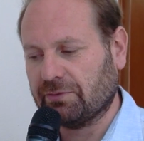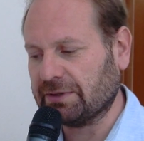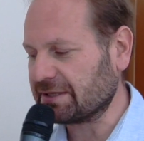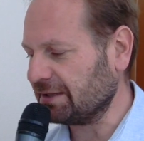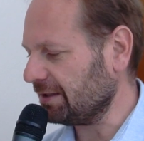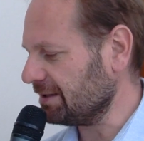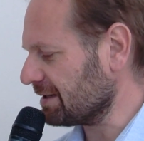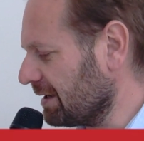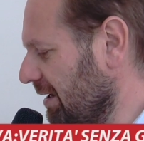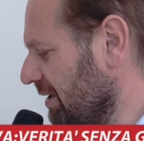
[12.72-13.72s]
Una
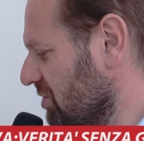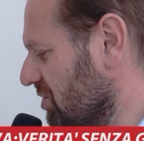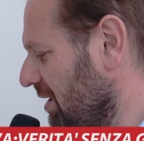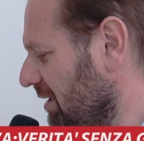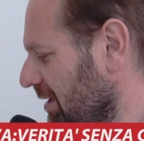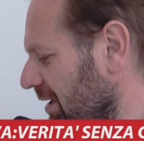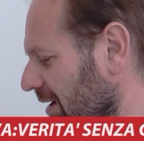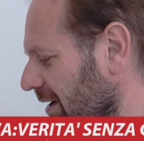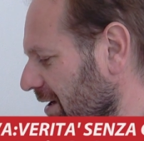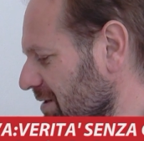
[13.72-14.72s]
sentenza che
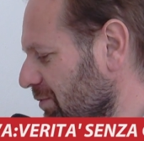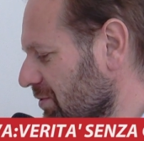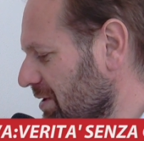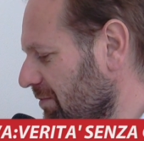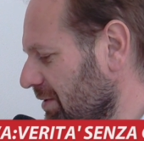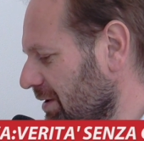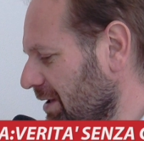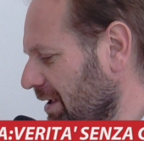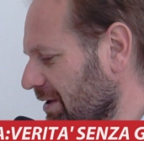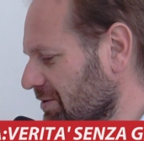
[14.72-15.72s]
cancella
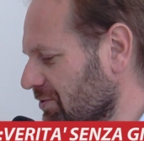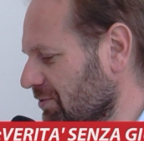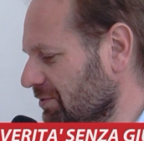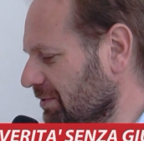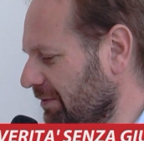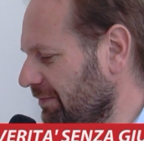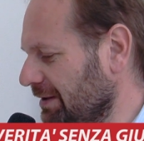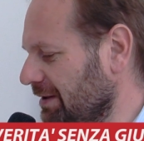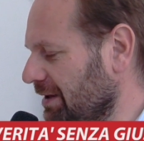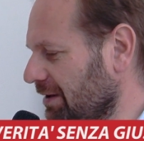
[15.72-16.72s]
responsabilità sui
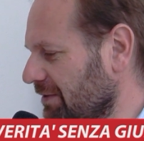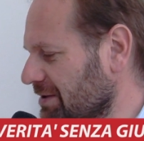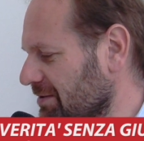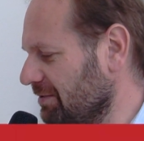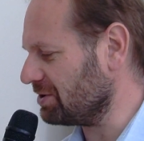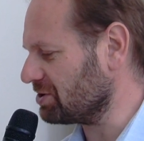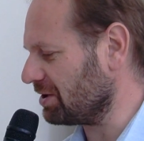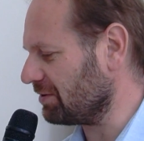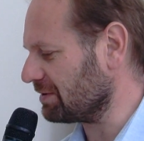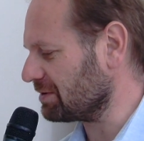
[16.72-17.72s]
fatti gravissimi di
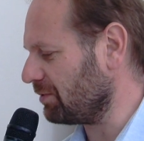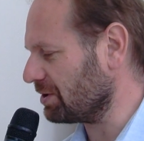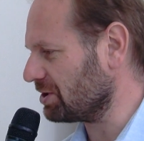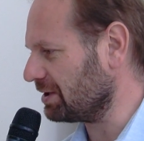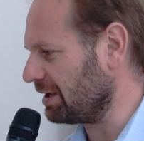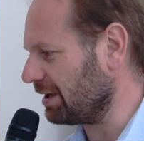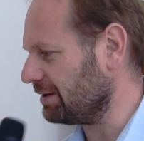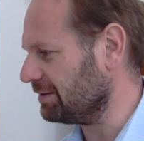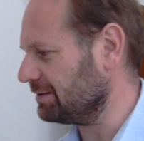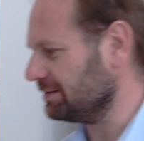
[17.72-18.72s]
Genova, si può accettare?